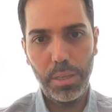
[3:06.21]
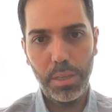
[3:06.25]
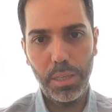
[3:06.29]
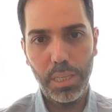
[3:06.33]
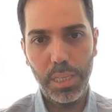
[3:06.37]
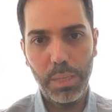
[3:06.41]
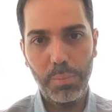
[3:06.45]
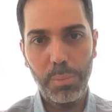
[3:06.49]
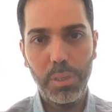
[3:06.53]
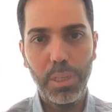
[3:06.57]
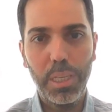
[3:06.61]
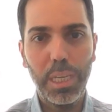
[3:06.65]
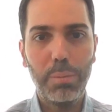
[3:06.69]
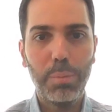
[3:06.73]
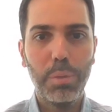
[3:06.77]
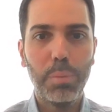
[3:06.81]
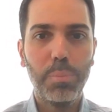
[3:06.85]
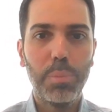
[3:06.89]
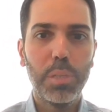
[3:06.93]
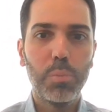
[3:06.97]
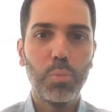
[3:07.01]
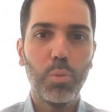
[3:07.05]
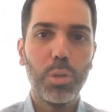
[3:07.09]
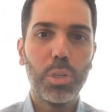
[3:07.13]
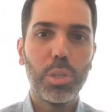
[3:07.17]

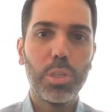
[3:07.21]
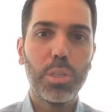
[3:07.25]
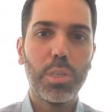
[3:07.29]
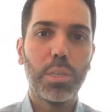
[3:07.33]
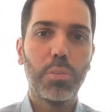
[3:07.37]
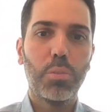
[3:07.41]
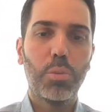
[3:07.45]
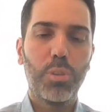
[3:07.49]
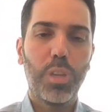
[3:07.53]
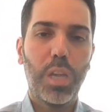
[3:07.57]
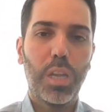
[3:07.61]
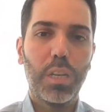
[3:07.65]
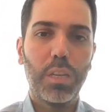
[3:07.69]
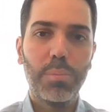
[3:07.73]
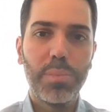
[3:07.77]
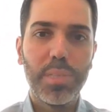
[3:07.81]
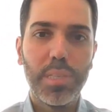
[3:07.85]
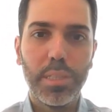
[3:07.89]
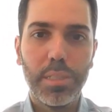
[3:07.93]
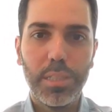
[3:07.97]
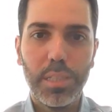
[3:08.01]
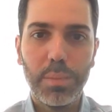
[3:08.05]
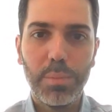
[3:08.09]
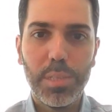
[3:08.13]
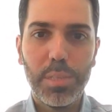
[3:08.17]
2021 bu açıdan önemli bir
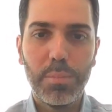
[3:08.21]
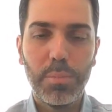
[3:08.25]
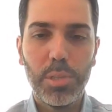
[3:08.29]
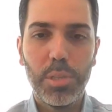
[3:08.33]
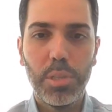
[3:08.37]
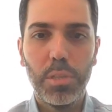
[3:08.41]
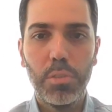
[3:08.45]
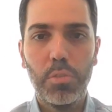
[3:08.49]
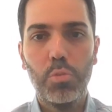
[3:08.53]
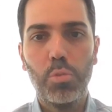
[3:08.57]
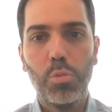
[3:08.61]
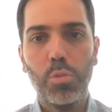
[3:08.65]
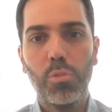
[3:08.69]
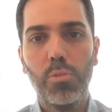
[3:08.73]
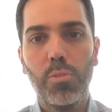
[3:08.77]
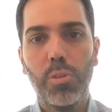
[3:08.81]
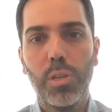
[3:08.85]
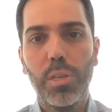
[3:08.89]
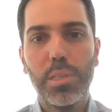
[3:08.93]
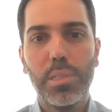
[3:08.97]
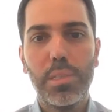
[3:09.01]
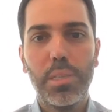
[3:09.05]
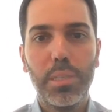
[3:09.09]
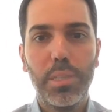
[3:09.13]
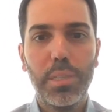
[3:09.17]
seneydi bizim için. Çok
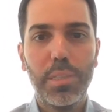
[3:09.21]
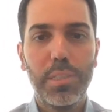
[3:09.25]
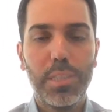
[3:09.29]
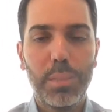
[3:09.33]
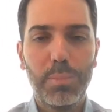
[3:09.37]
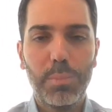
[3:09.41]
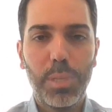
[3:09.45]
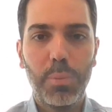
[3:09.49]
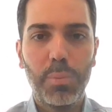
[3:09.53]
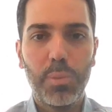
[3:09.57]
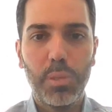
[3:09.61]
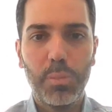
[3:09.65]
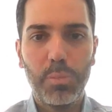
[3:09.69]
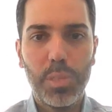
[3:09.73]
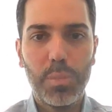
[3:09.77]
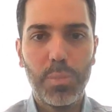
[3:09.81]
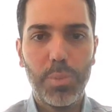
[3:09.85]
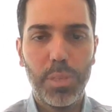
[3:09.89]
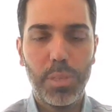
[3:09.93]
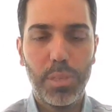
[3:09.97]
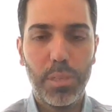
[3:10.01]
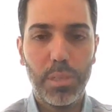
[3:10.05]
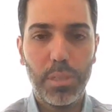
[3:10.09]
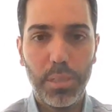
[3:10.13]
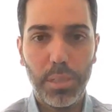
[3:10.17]
fazla yatırım yaptığımız
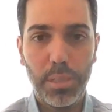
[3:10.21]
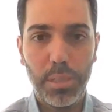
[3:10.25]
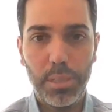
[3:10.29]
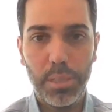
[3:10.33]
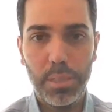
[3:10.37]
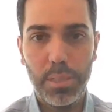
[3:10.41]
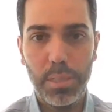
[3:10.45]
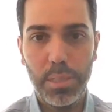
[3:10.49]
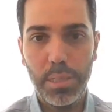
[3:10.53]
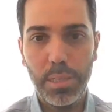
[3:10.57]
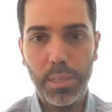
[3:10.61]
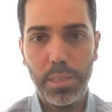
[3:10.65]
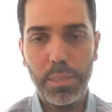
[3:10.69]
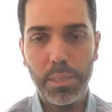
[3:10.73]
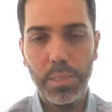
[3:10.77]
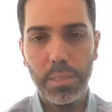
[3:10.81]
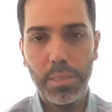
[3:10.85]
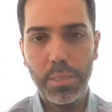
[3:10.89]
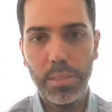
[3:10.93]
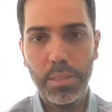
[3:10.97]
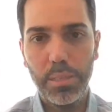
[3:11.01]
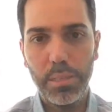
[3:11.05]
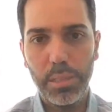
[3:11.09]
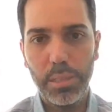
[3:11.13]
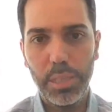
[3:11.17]
bir e, seneydi.
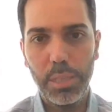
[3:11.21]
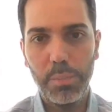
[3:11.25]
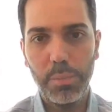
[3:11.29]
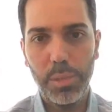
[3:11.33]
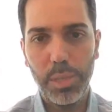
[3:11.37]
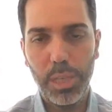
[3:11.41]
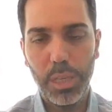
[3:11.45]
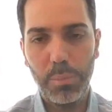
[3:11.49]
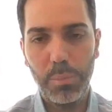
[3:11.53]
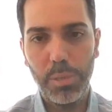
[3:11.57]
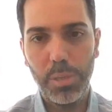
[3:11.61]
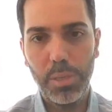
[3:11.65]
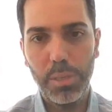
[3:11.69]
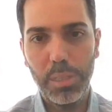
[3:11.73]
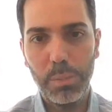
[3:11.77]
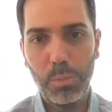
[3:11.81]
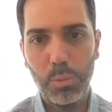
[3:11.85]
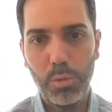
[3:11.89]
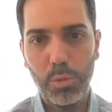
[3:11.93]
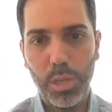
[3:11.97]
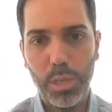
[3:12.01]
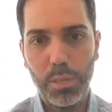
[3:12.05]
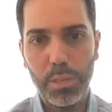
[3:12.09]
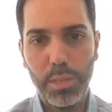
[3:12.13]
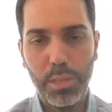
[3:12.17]
2022'de
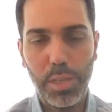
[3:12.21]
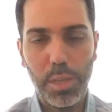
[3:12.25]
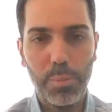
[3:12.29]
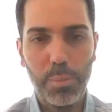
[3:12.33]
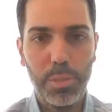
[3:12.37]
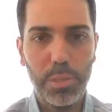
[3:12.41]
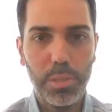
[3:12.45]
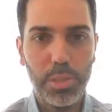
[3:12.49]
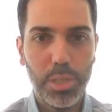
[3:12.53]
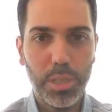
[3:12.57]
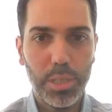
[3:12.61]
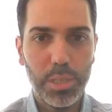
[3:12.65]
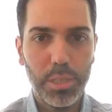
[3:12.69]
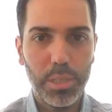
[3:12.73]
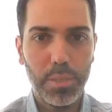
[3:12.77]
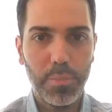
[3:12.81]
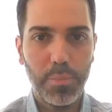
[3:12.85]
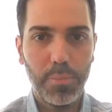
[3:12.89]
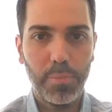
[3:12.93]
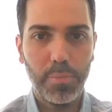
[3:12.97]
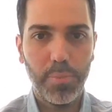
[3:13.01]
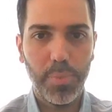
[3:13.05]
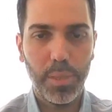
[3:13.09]
bunlar devam edecek.